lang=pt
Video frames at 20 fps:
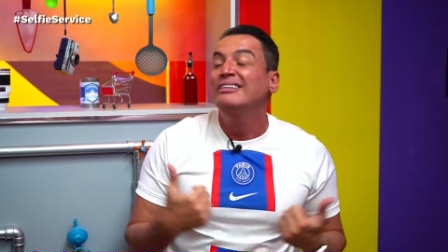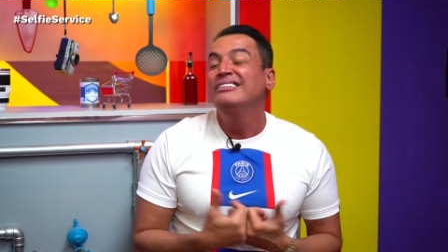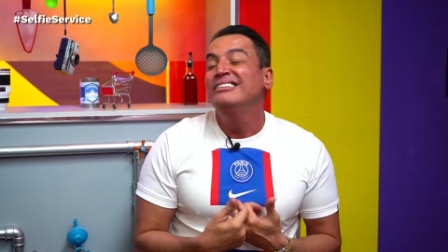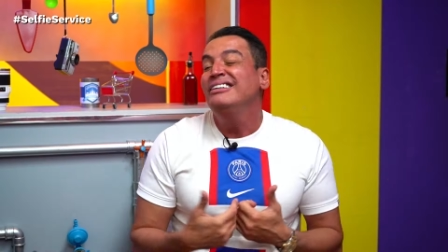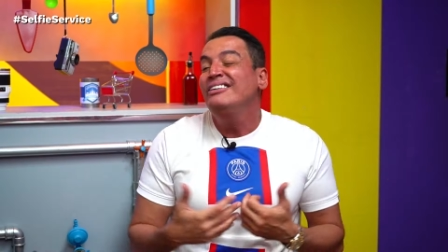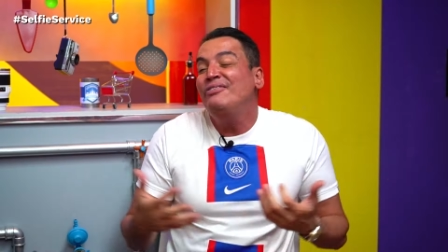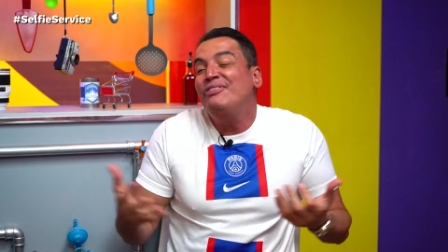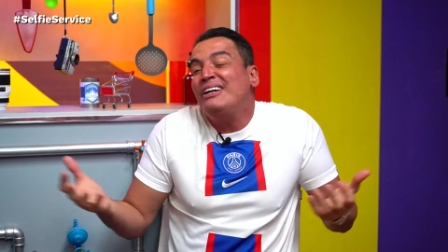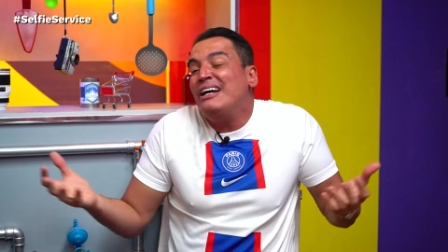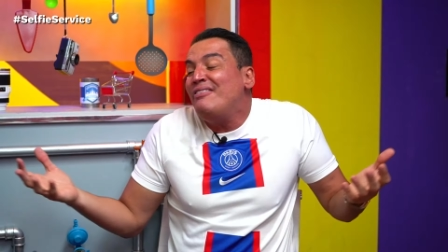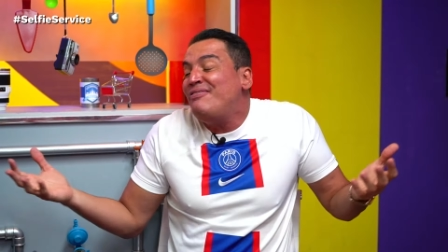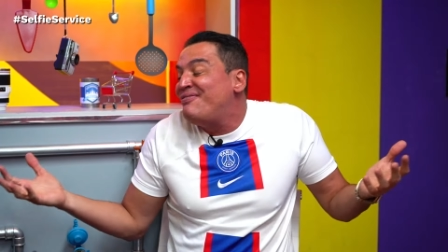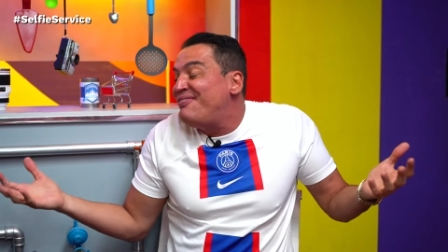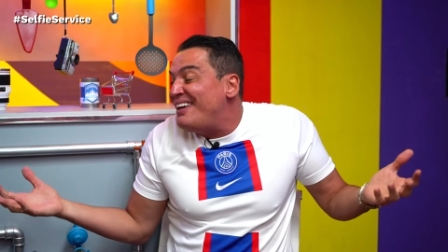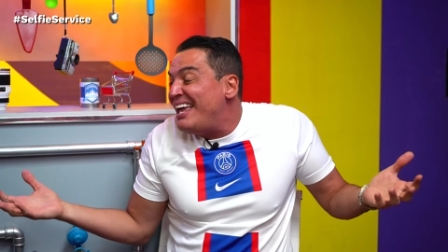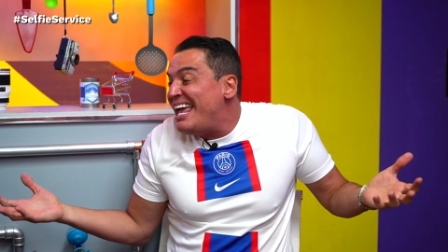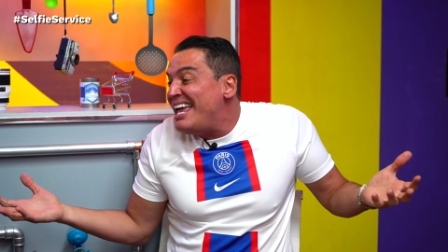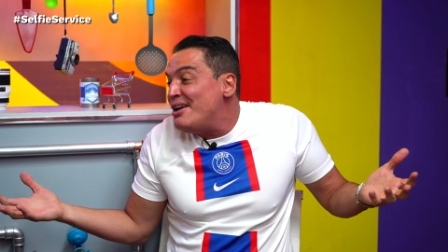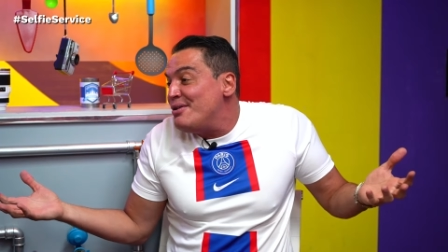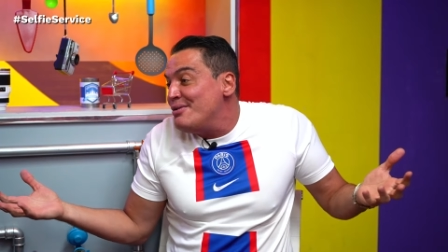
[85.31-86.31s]
E fica
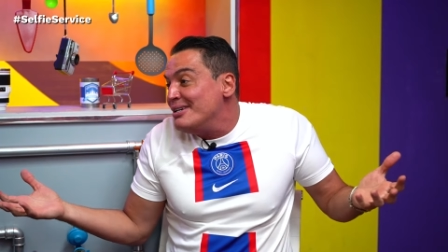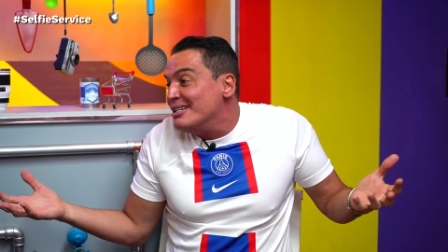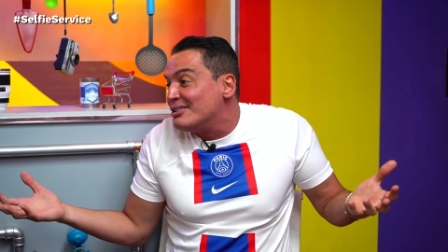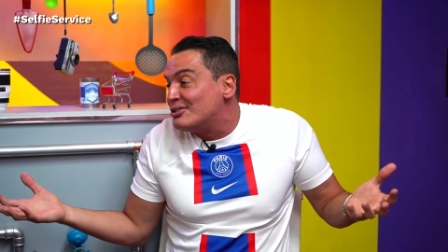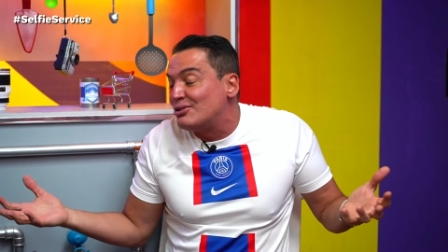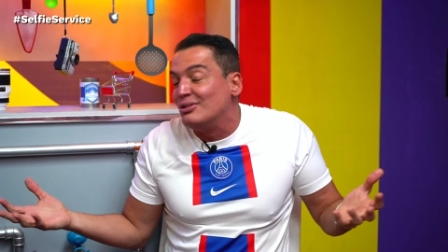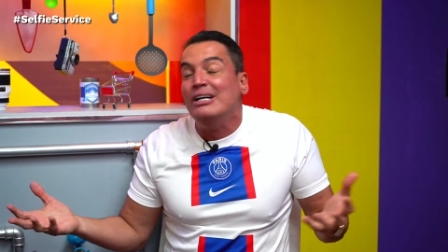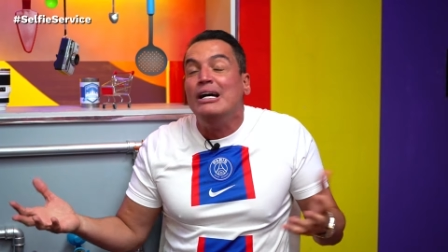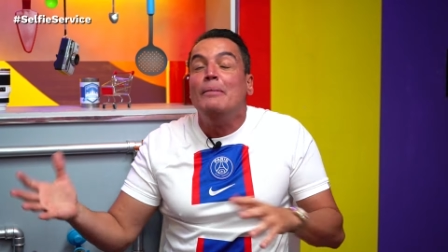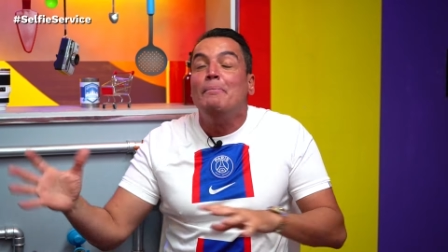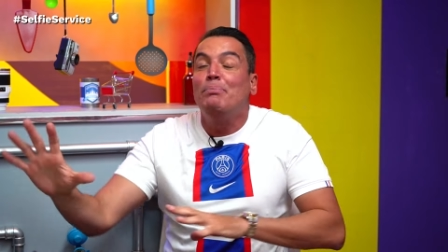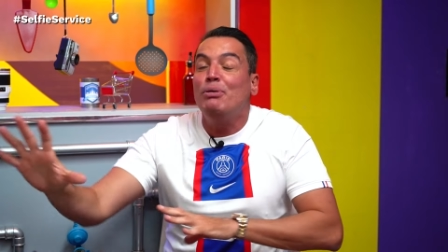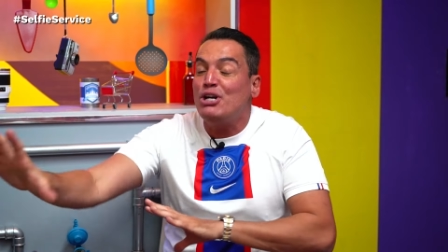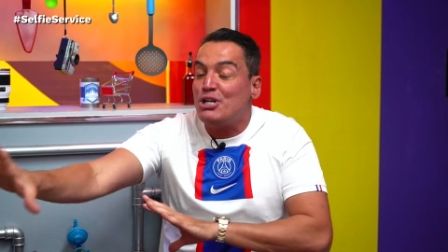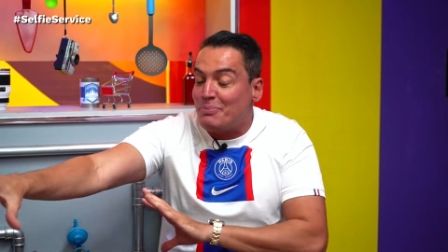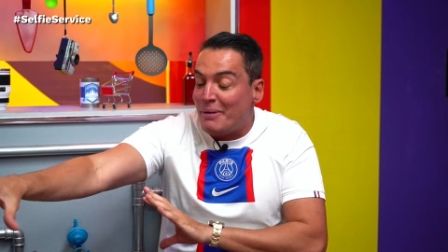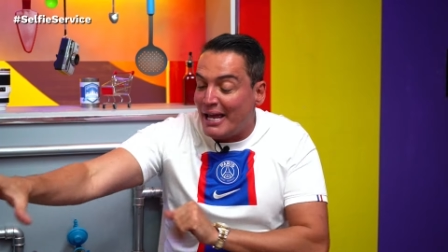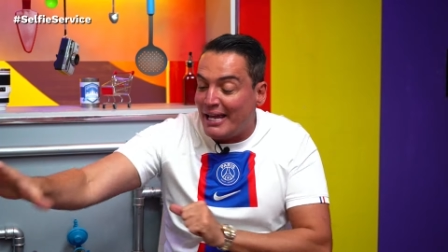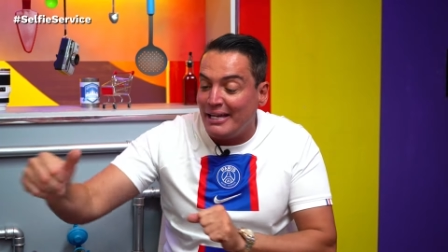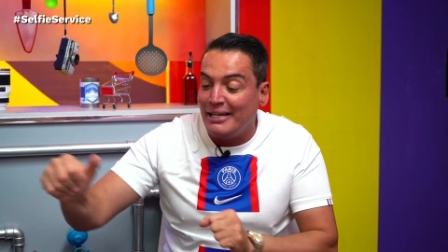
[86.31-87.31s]
feio isso. Pois
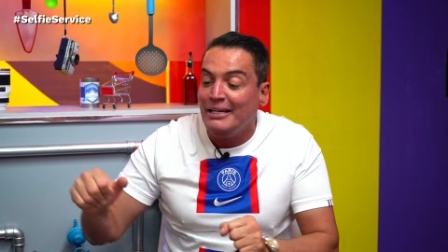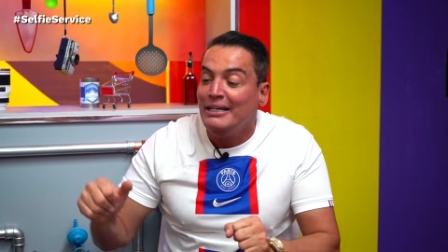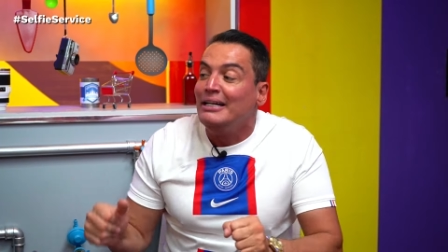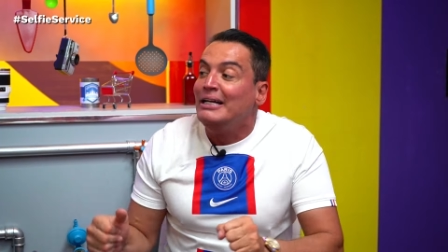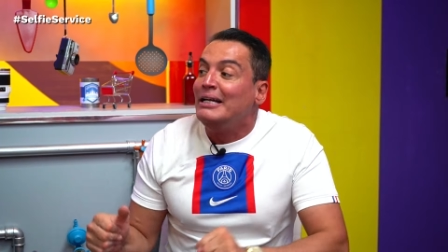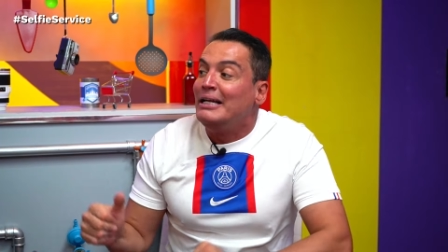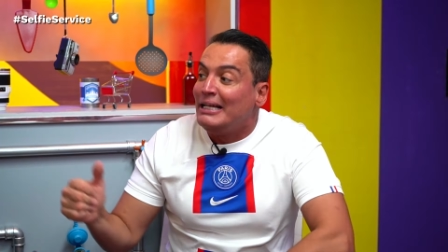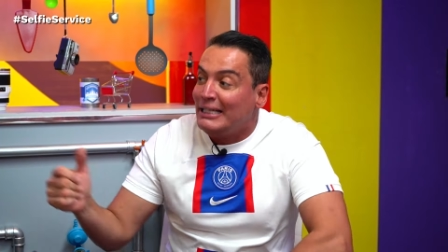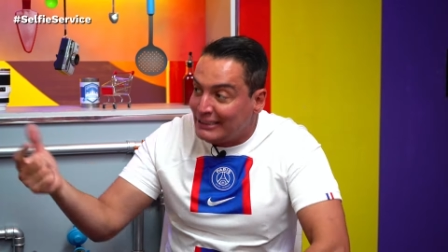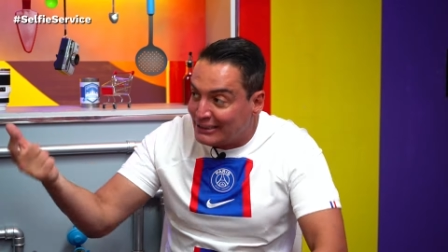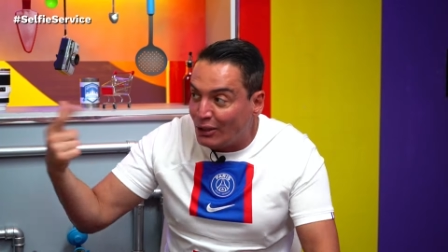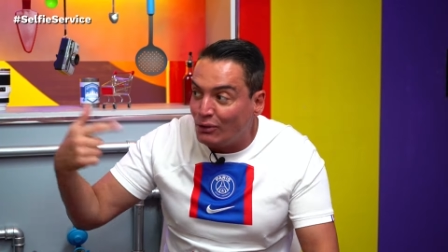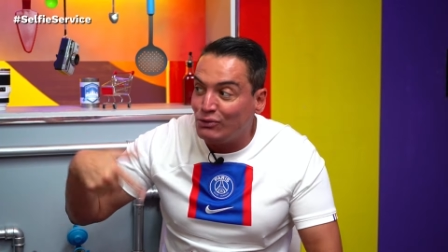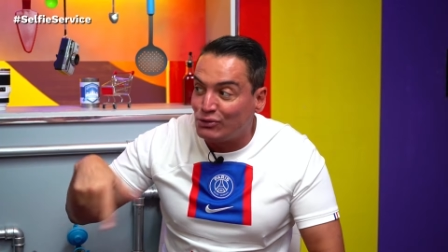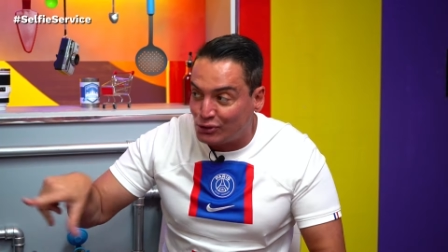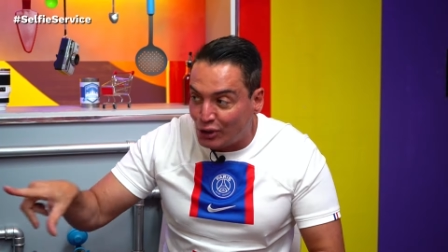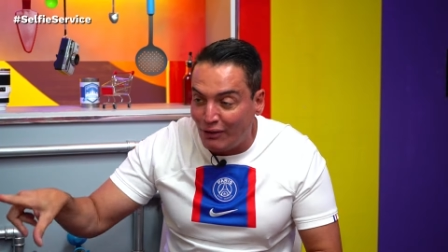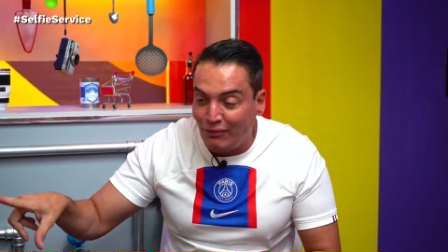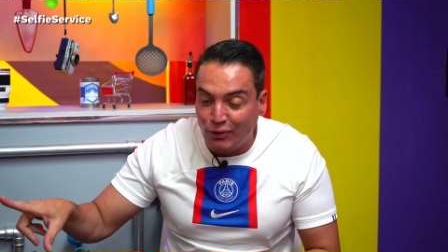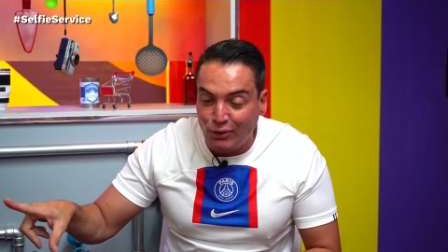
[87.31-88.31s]
bem, então
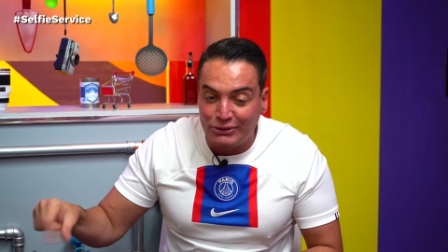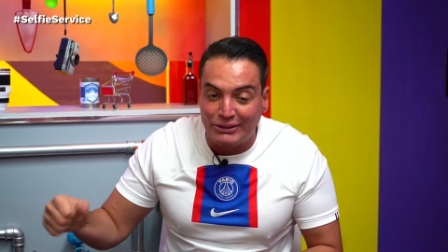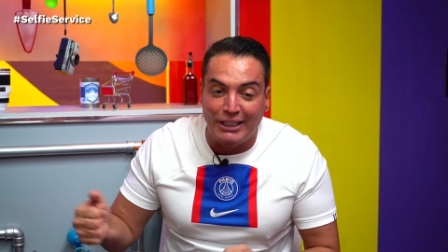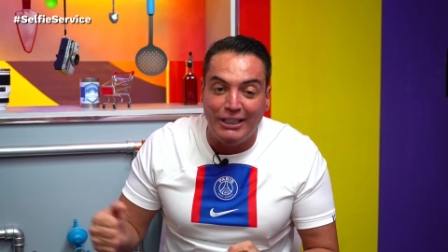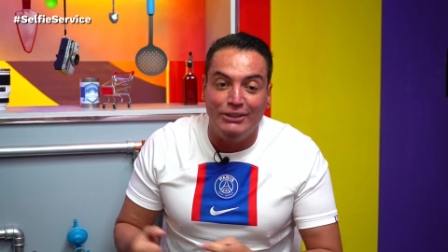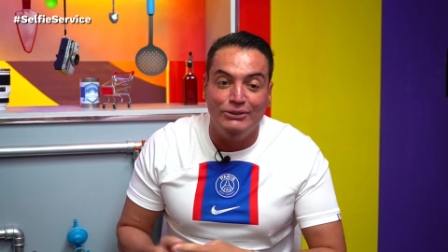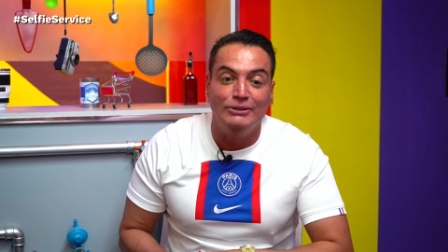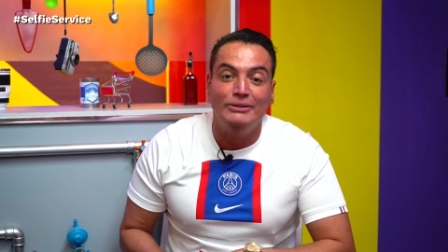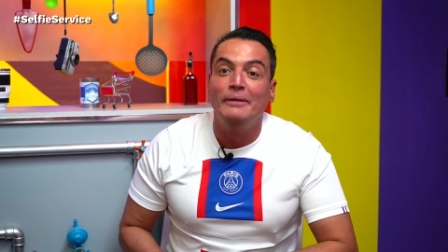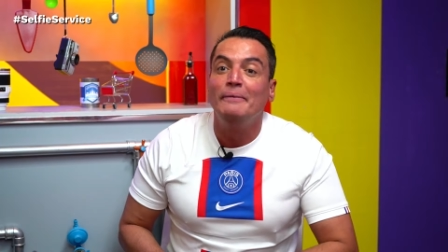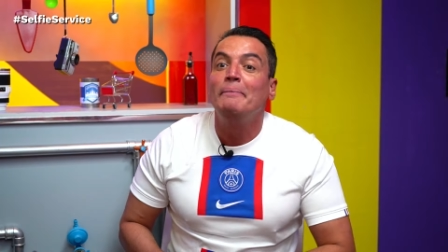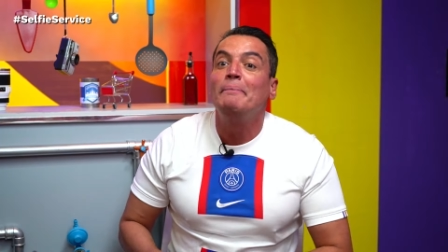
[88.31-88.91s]
só voltando.